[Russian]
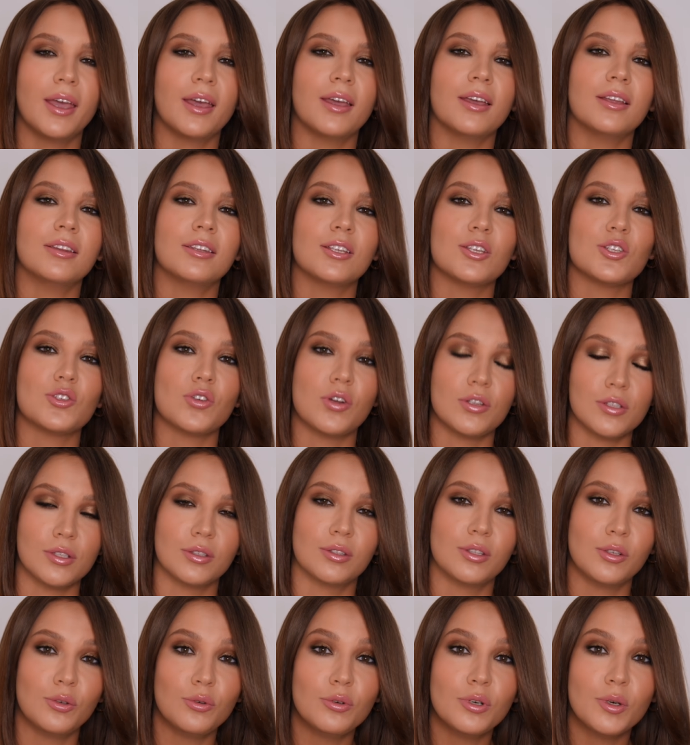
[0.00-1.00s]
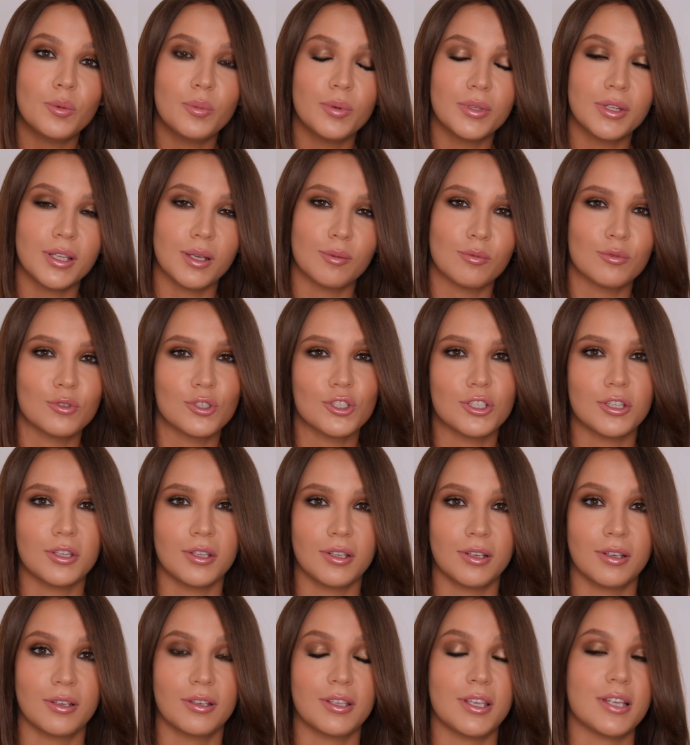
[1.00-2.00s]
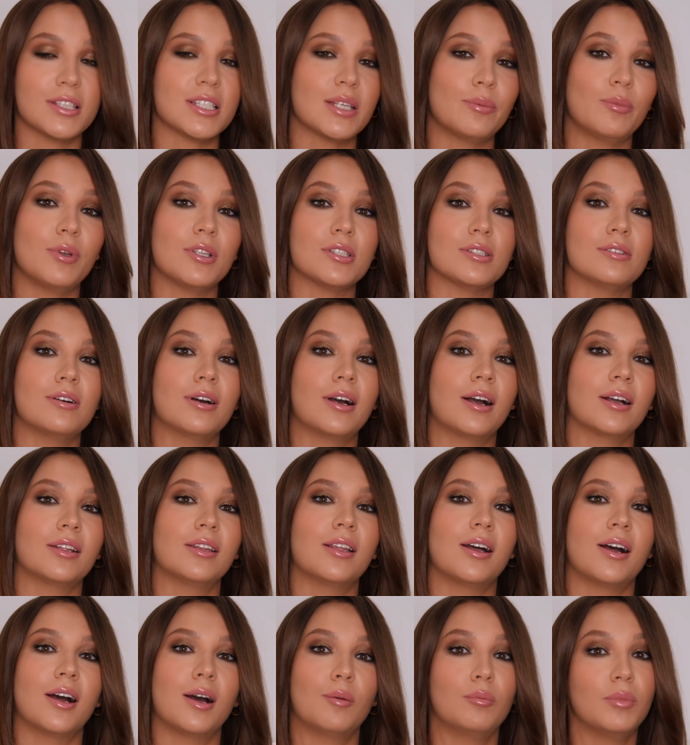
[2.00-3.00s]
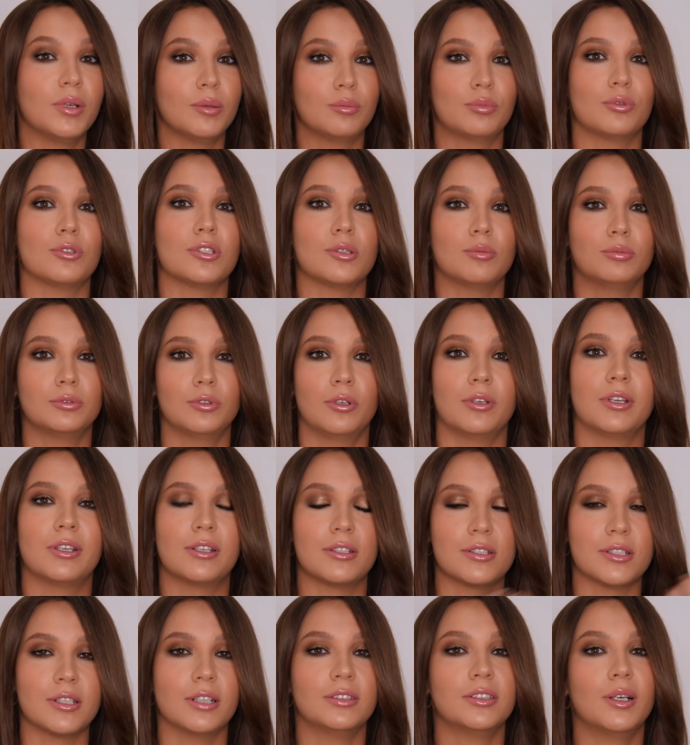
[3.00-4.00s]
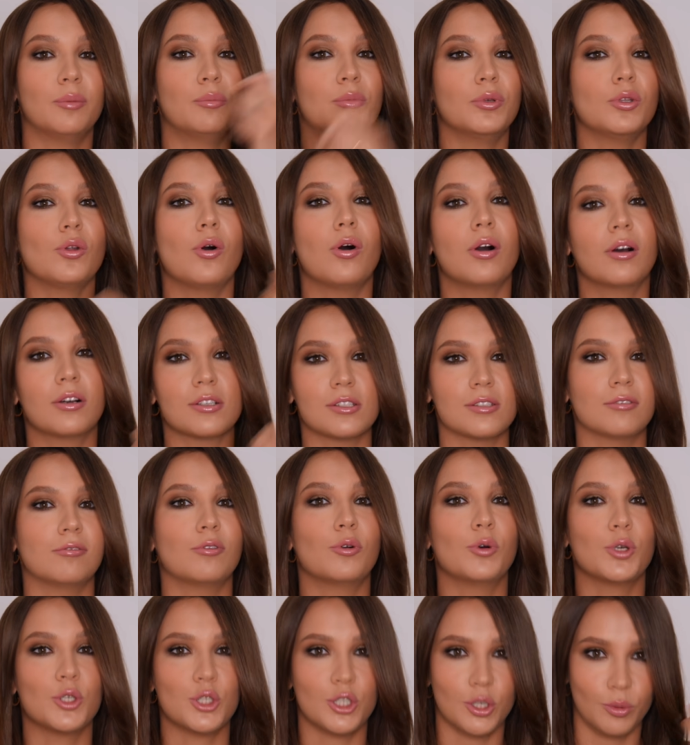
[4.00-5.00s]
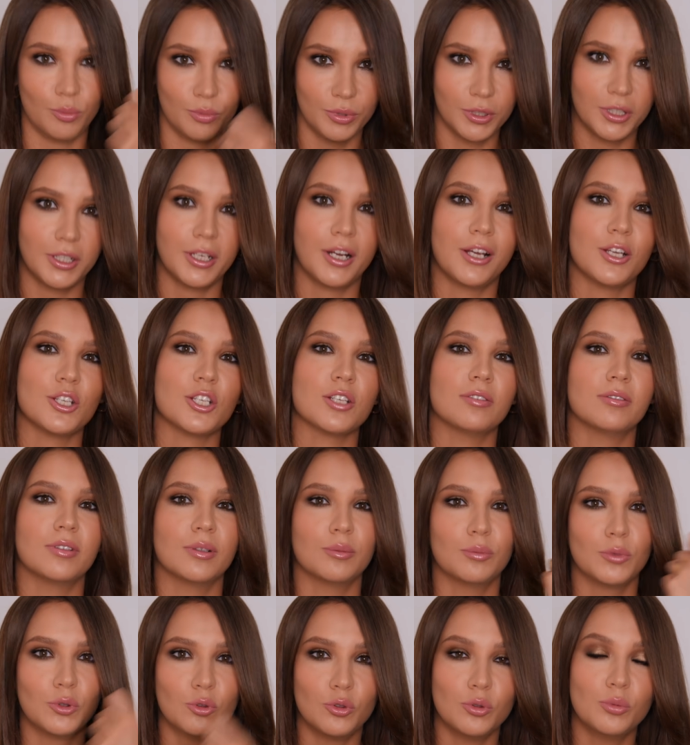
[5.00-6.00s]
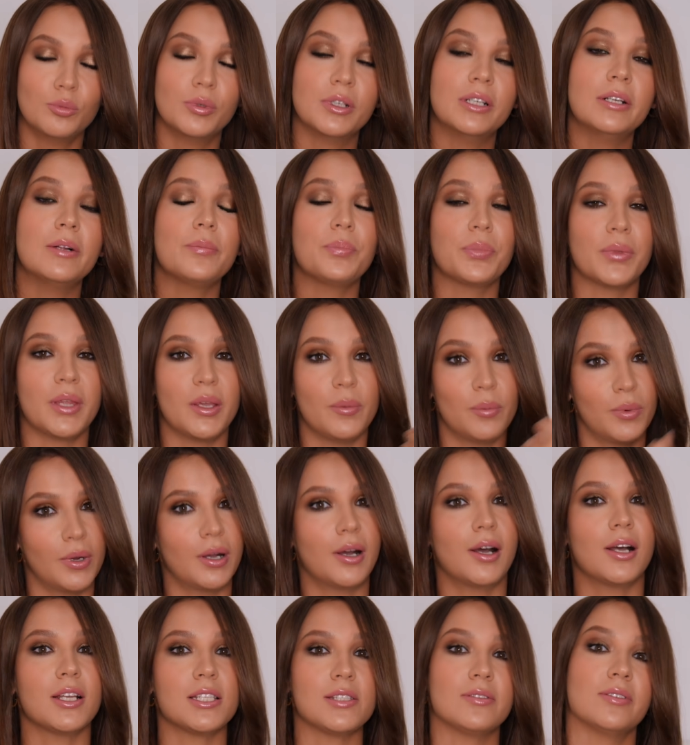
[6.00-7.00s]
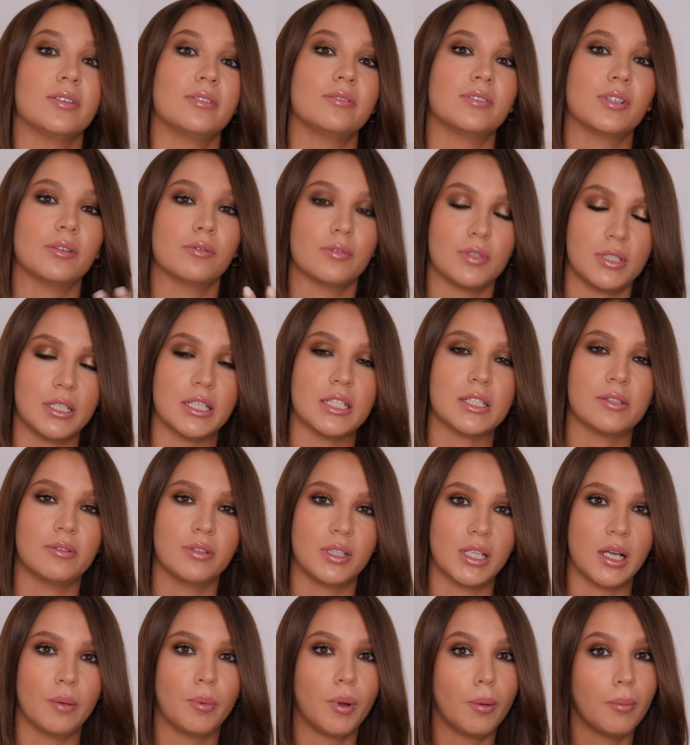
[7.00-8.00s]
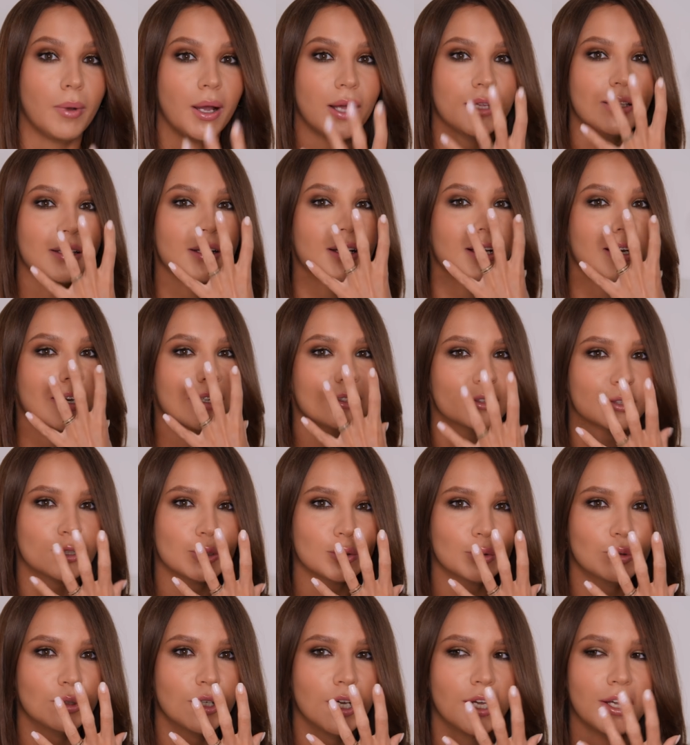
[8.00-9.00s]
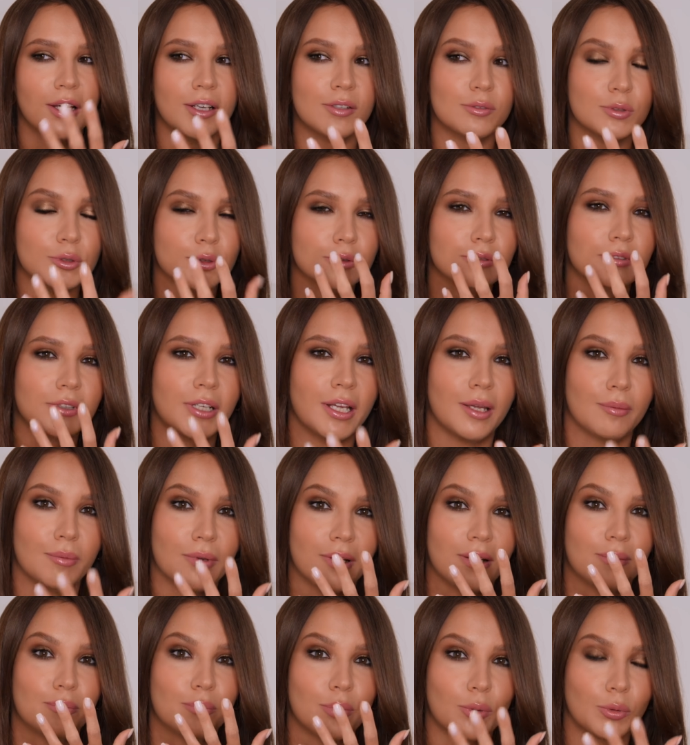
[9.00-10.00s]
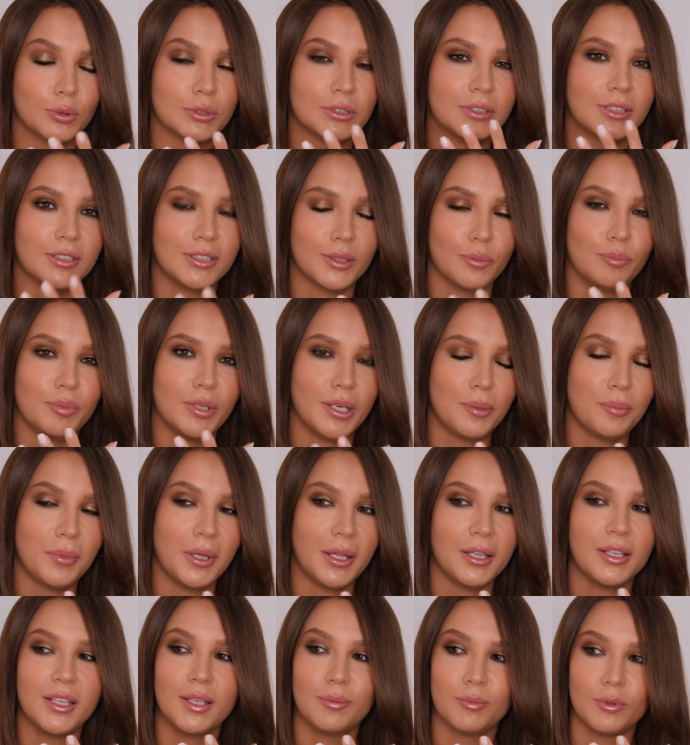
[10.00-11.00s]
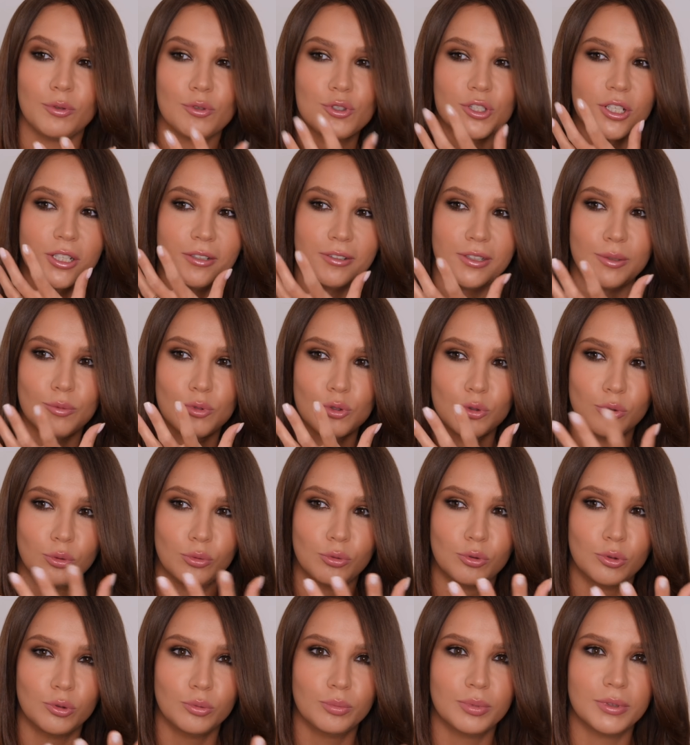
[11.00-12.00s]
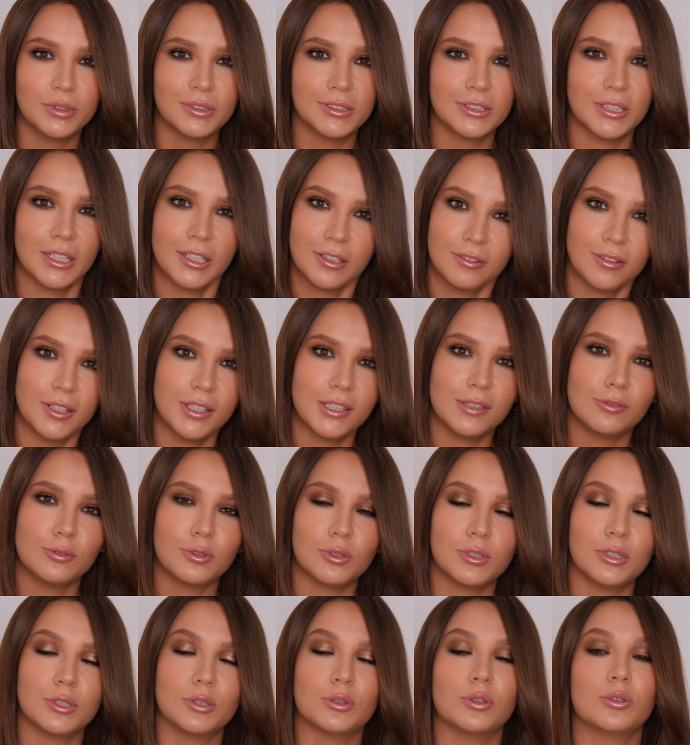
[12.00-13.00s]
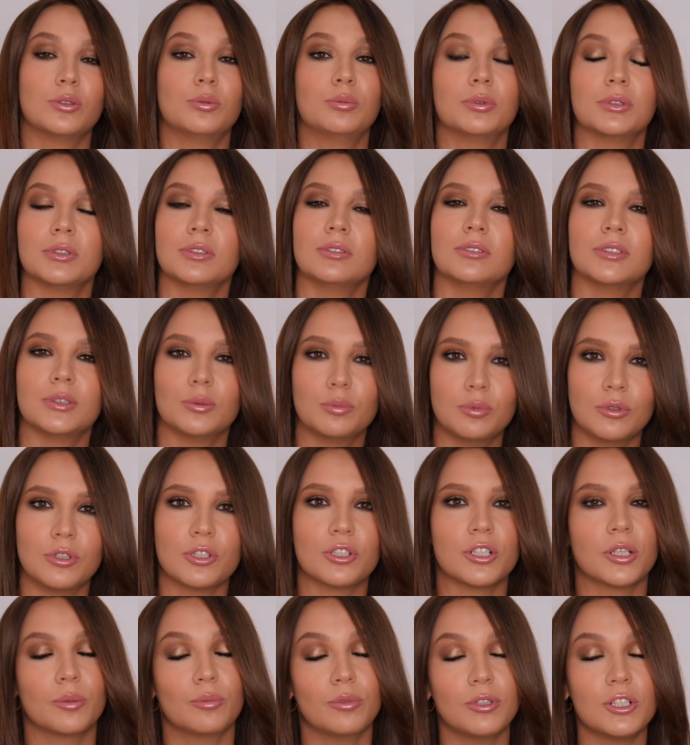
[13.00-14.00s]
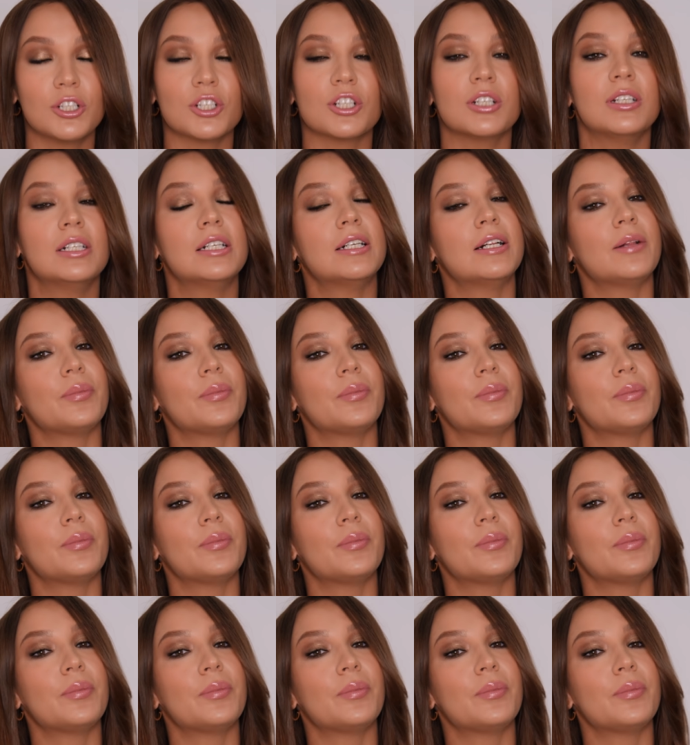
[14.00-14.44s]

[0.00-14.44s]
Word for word: Это еще один трюк, потому что я заметила, когда мы, бьюти-блогеры, делаем много сводчей, перекрашиваем губы и показываем вам все цвета помады, к концу все время просто это пельмени, и мы уже говорим, что губы захватывают лицо, губы становятся больше и больше.